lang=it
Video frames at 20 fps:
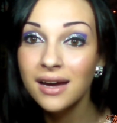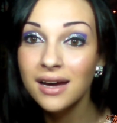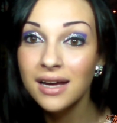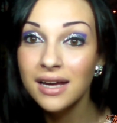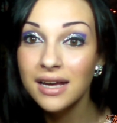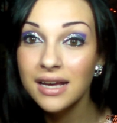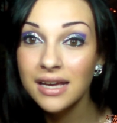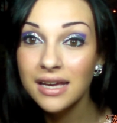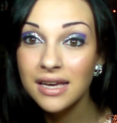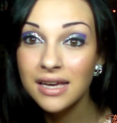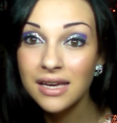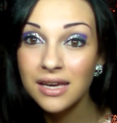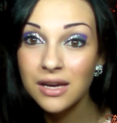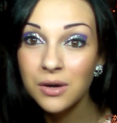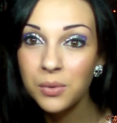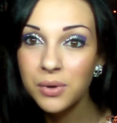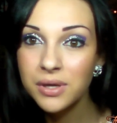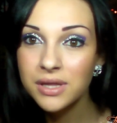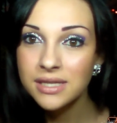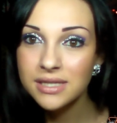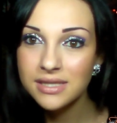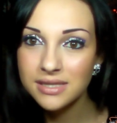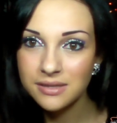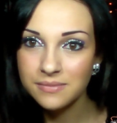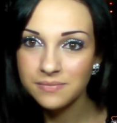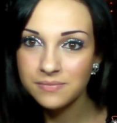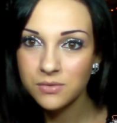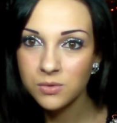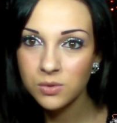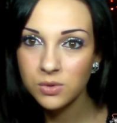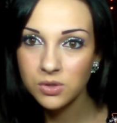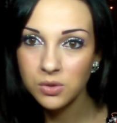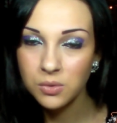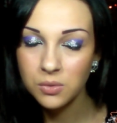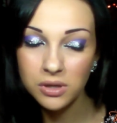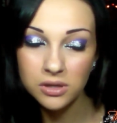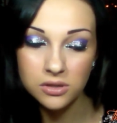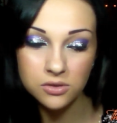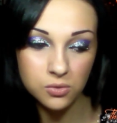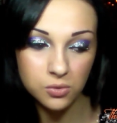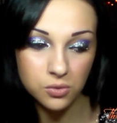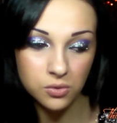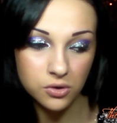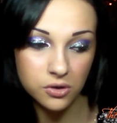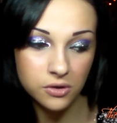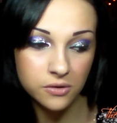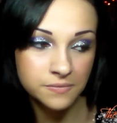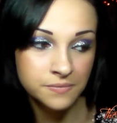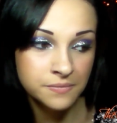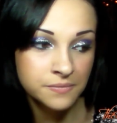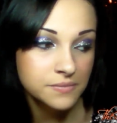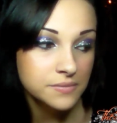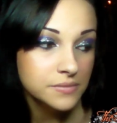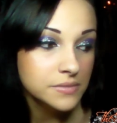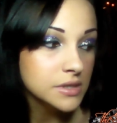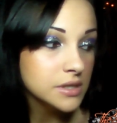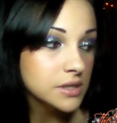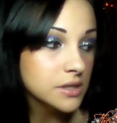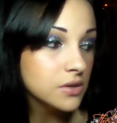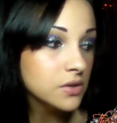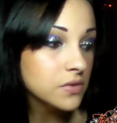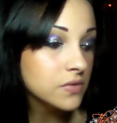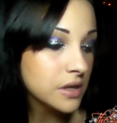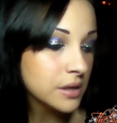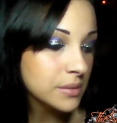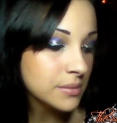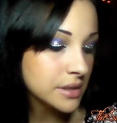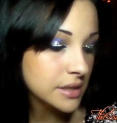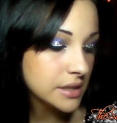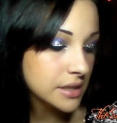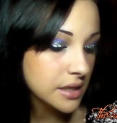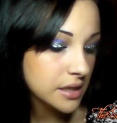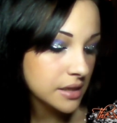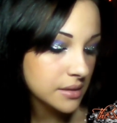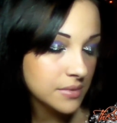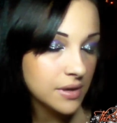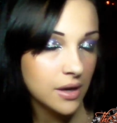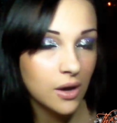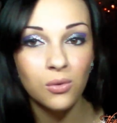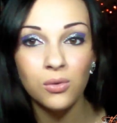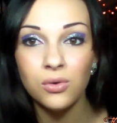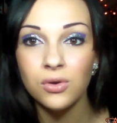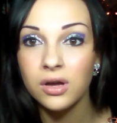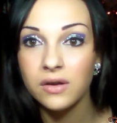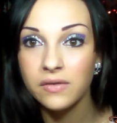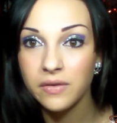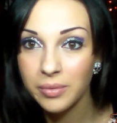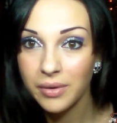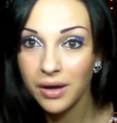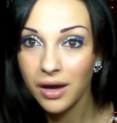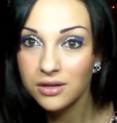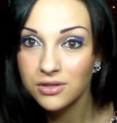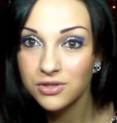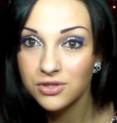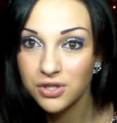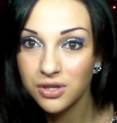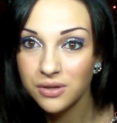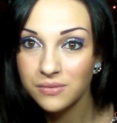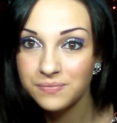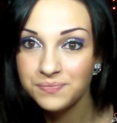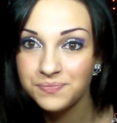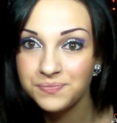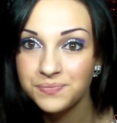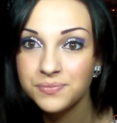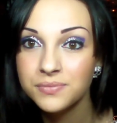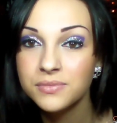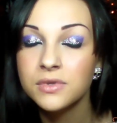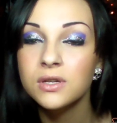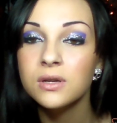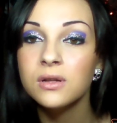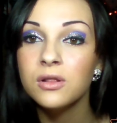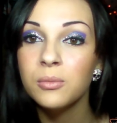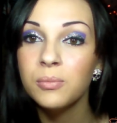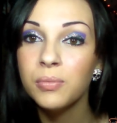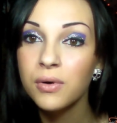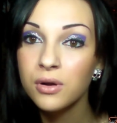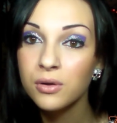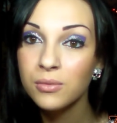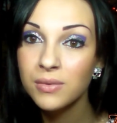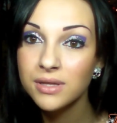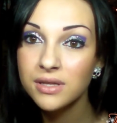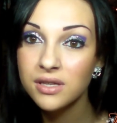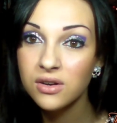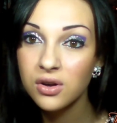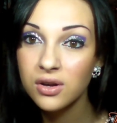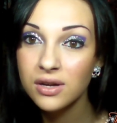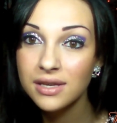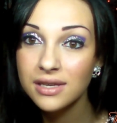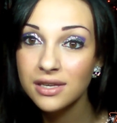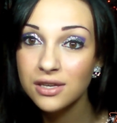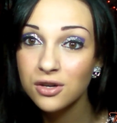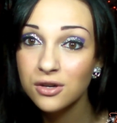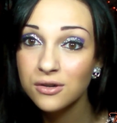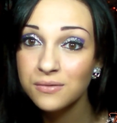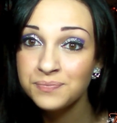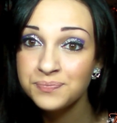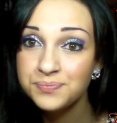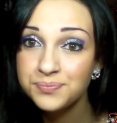E quindi sì, questo qua è il trucco. Io veramente mi auguro che vi piaccia. Lo poi lo metterò anch'io.